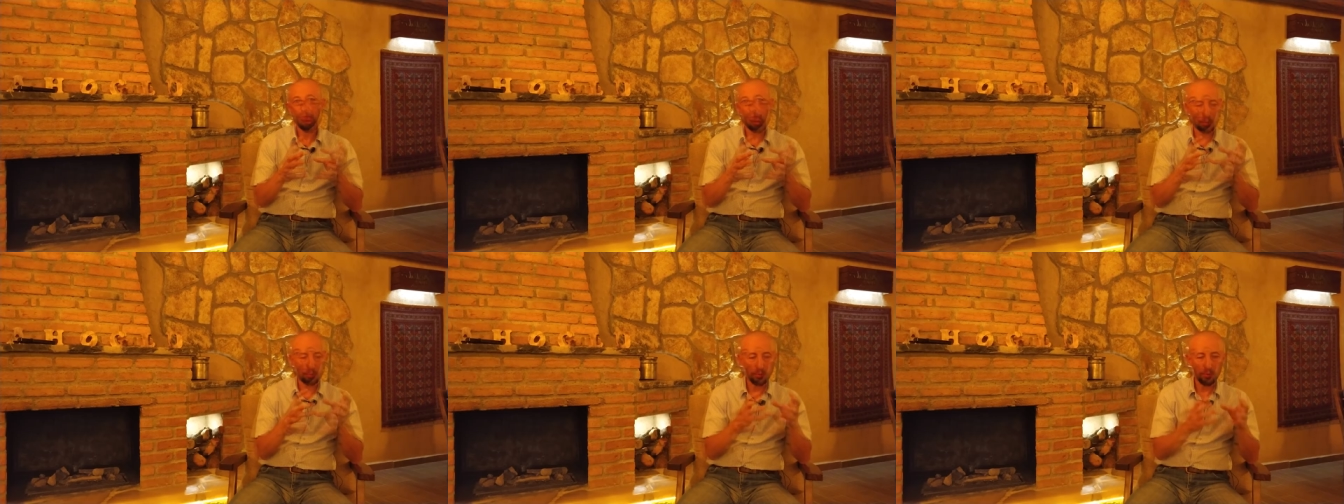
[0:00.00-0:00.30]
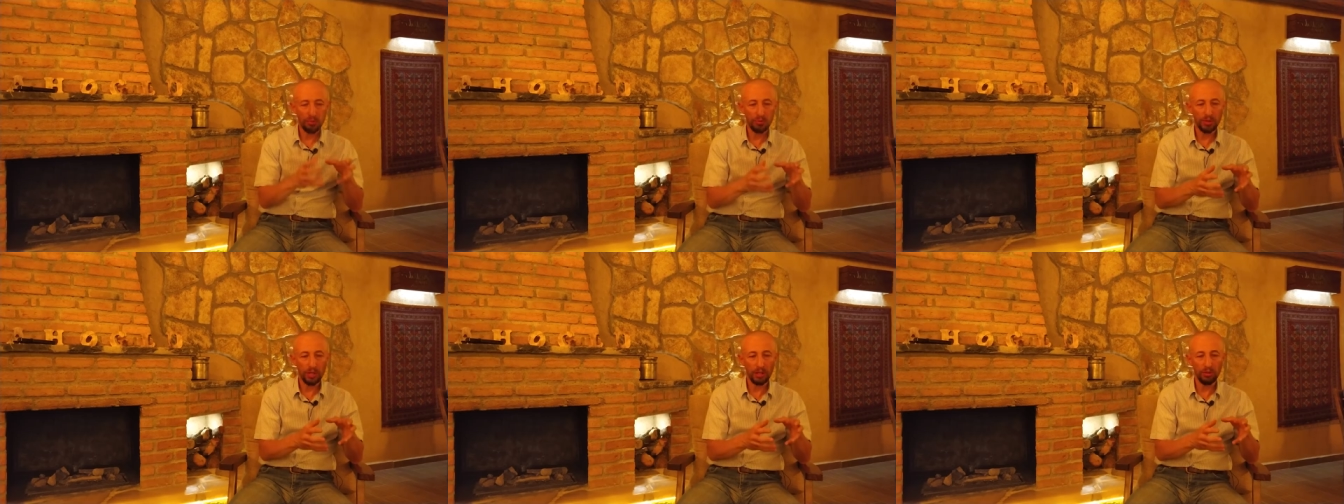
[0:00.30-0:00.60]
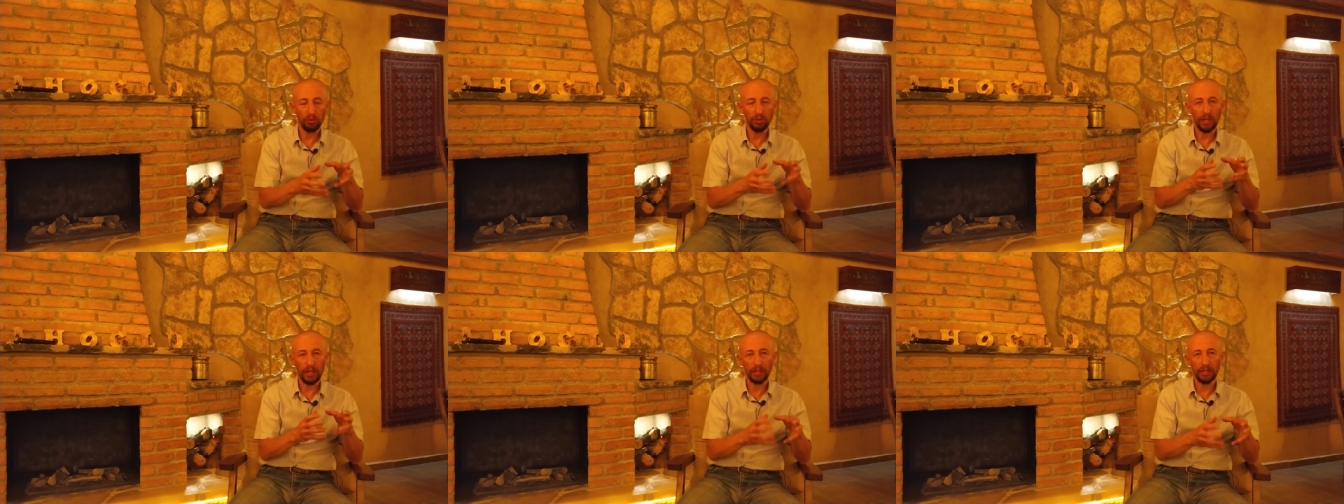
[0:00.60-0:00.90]

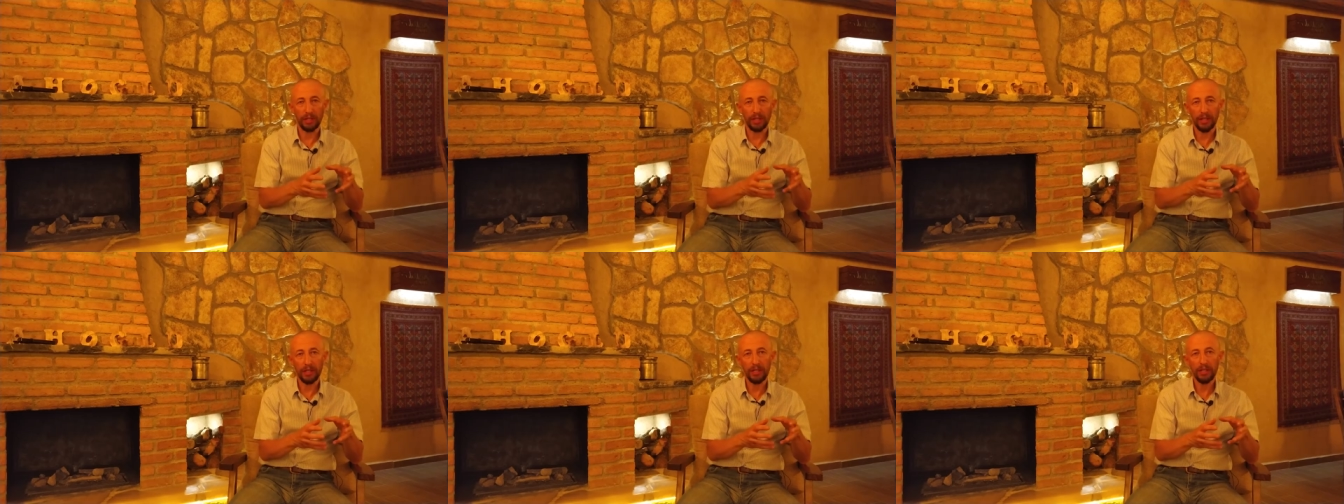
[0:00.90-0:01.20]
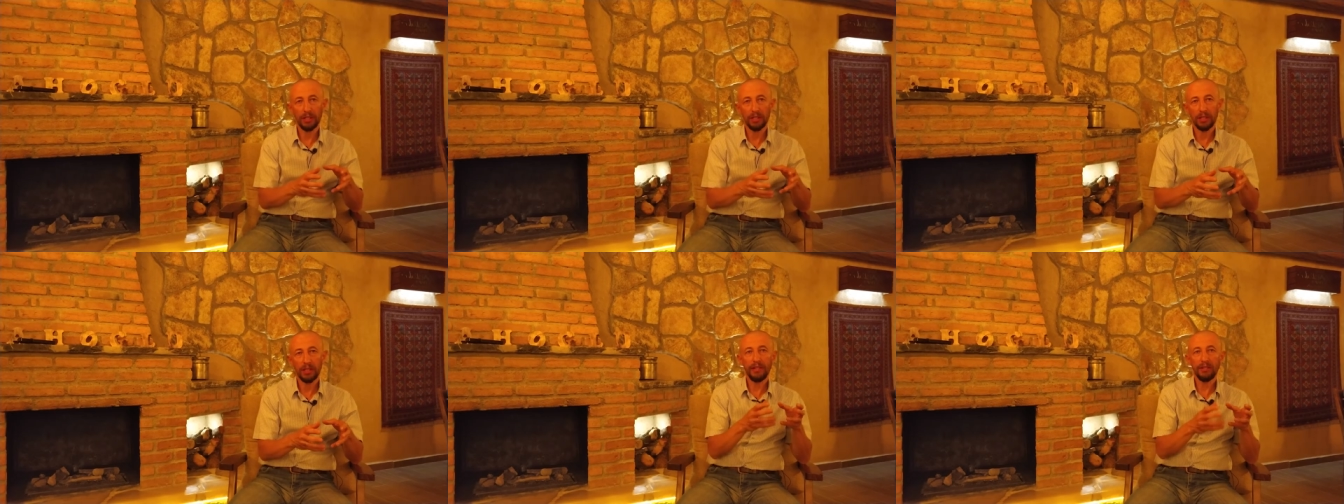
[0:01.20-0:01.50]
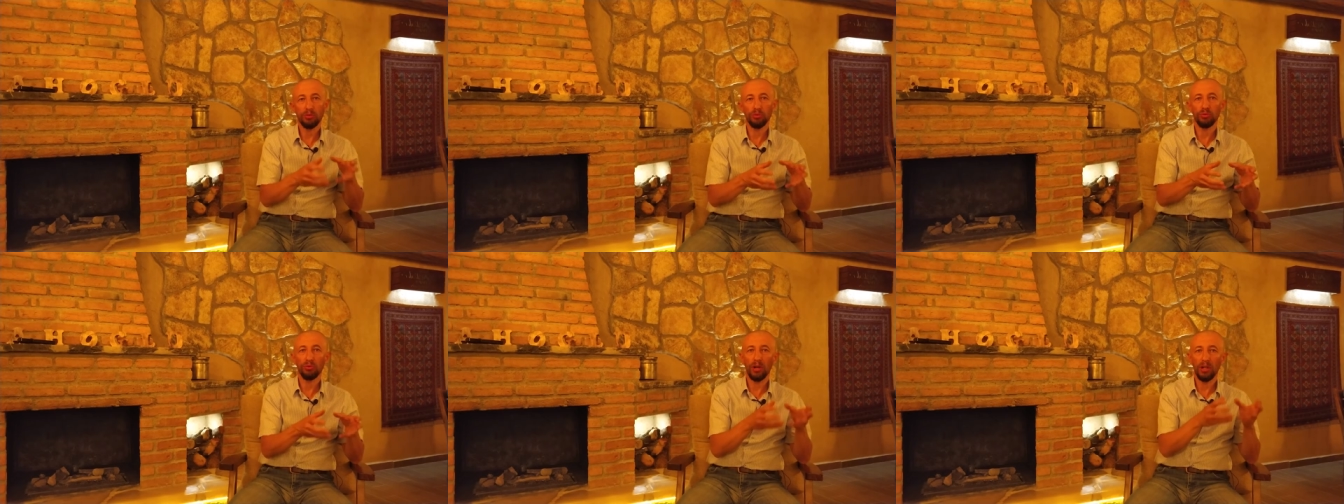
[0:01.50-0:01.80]
toplumsal olaylara
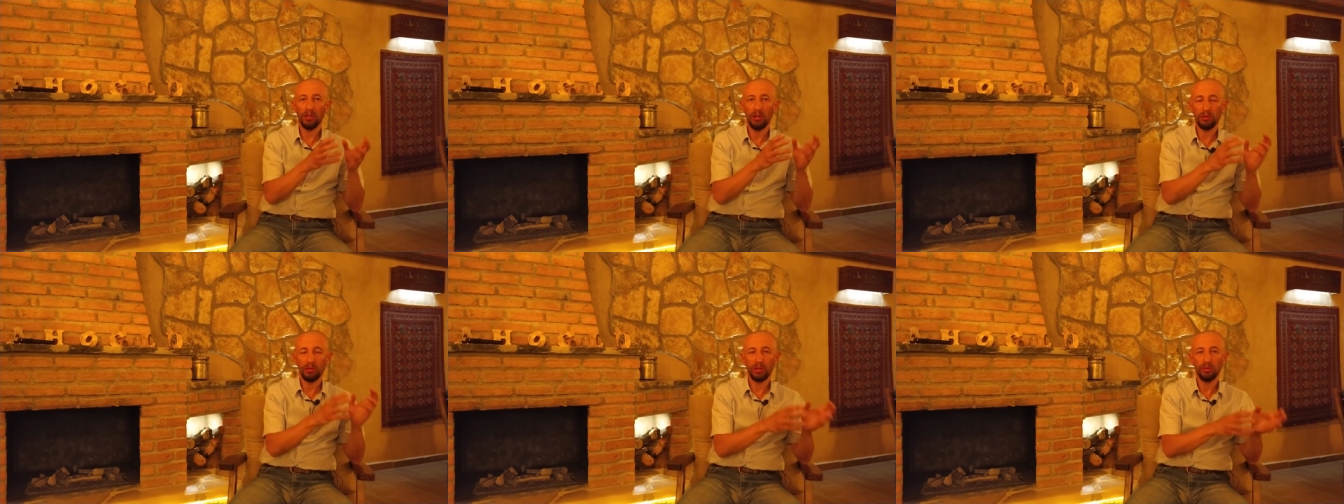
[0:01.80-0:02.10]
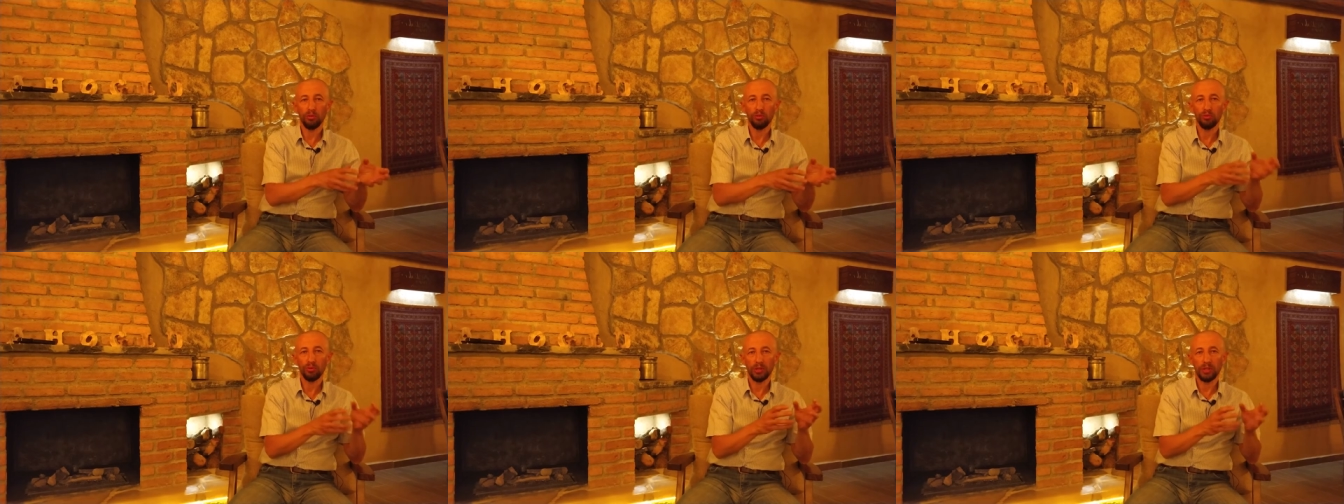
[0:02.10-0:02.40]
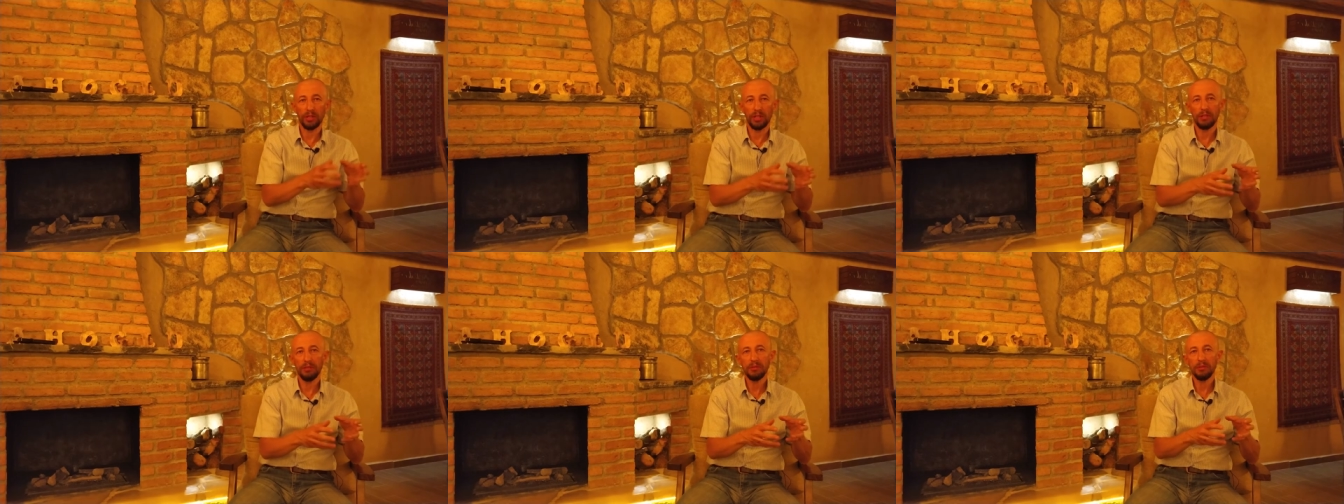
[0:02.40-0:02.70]
aynı doğal olaylarına
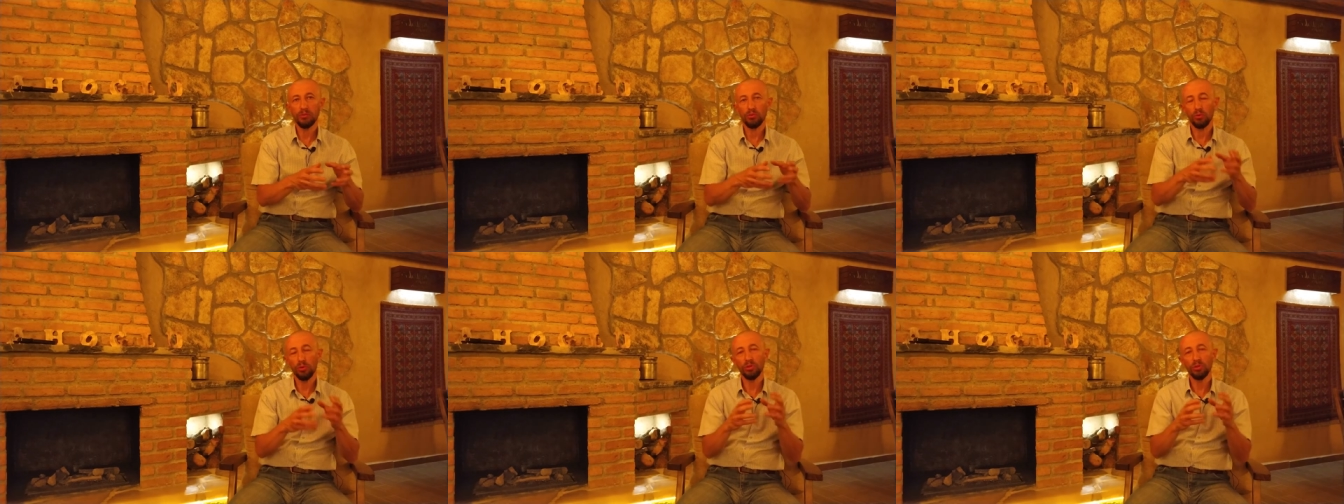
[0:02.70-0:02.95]
uygulanan